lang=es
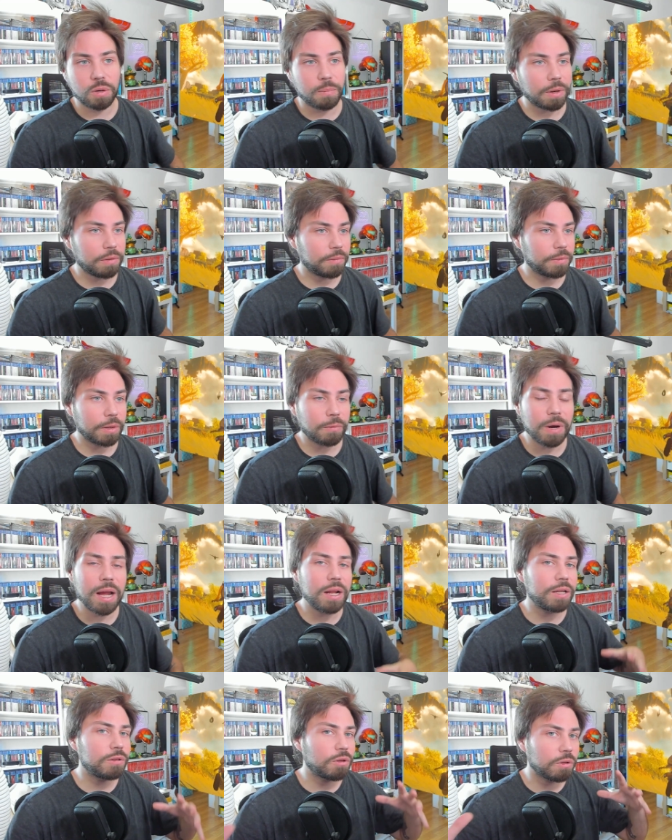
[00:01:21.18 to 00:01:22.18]
con Breath of the
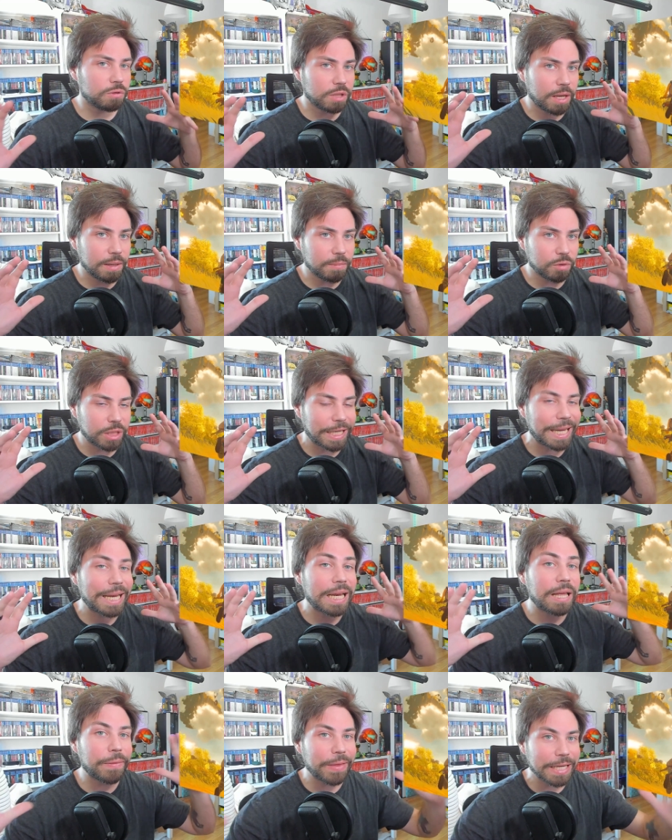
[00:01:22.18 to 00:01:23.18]
Wild y todos sabemos que
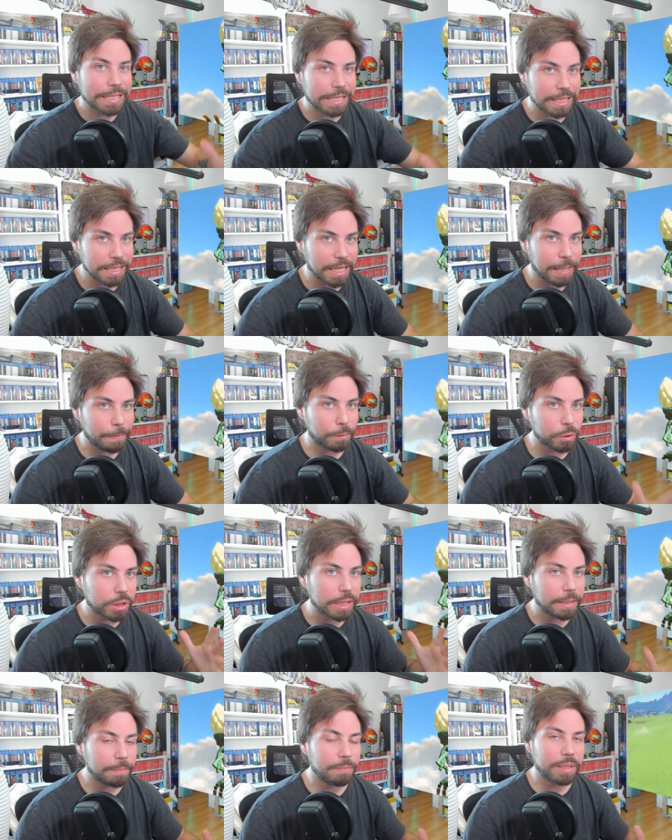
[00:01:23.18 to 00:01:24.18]

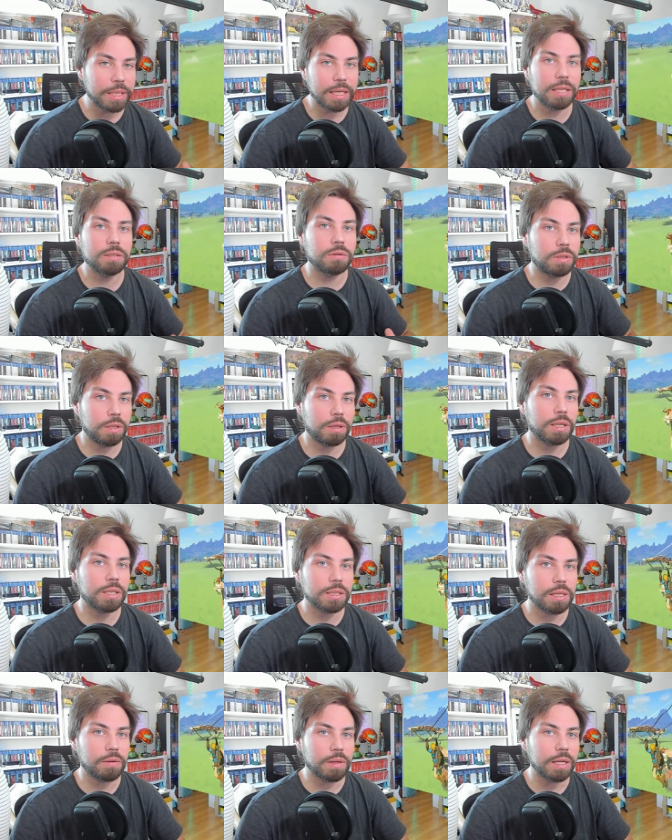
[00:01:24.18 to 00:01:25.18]
necesitamos en vena
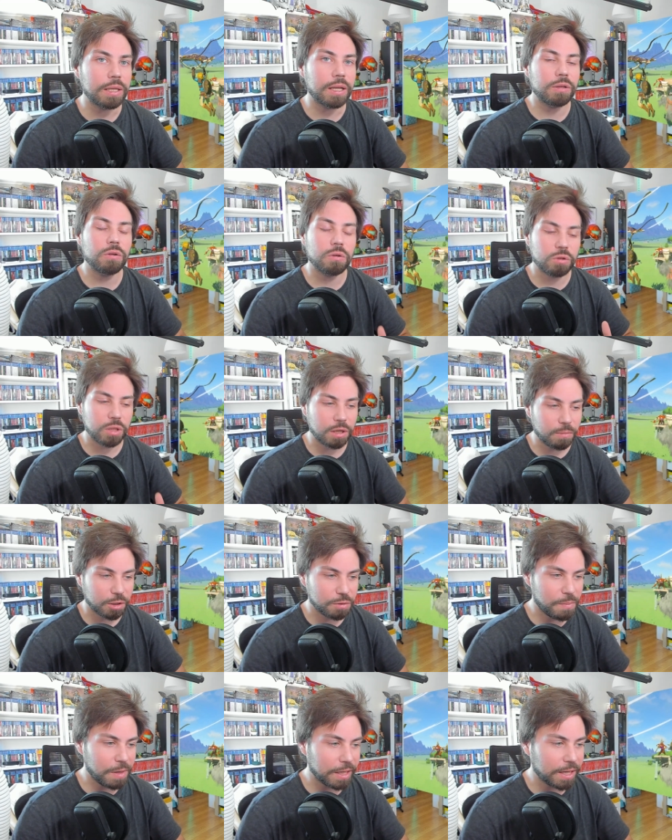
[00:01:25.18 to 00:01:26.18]
noticias de Zelda. Yo no sé cómo
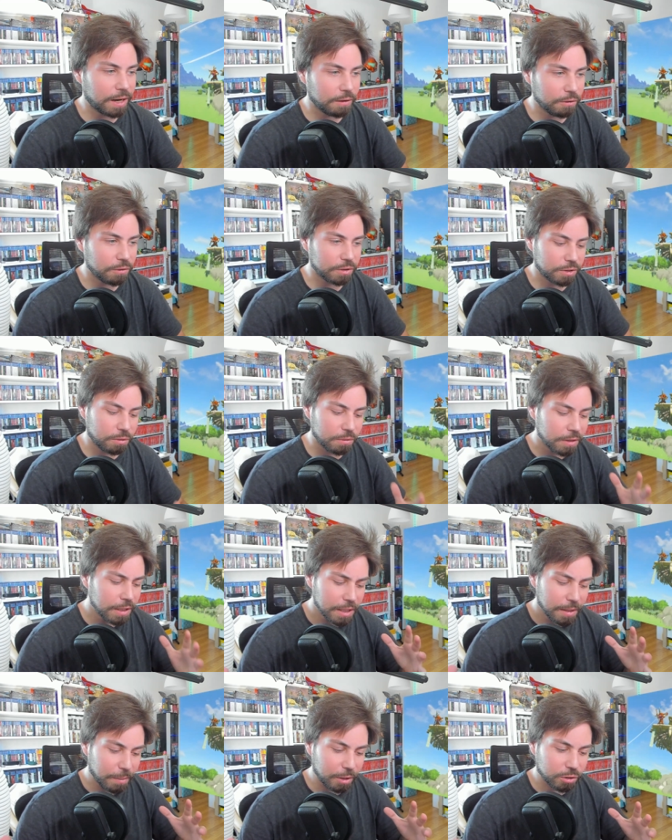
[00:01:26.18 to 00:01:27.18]
explicarlo esto,
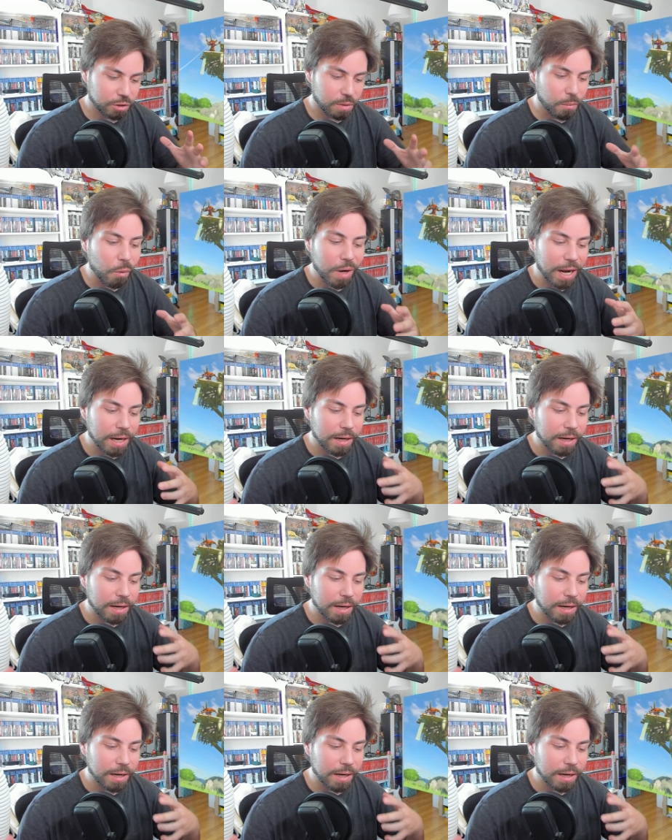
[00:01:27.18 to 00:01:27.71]
pero es como una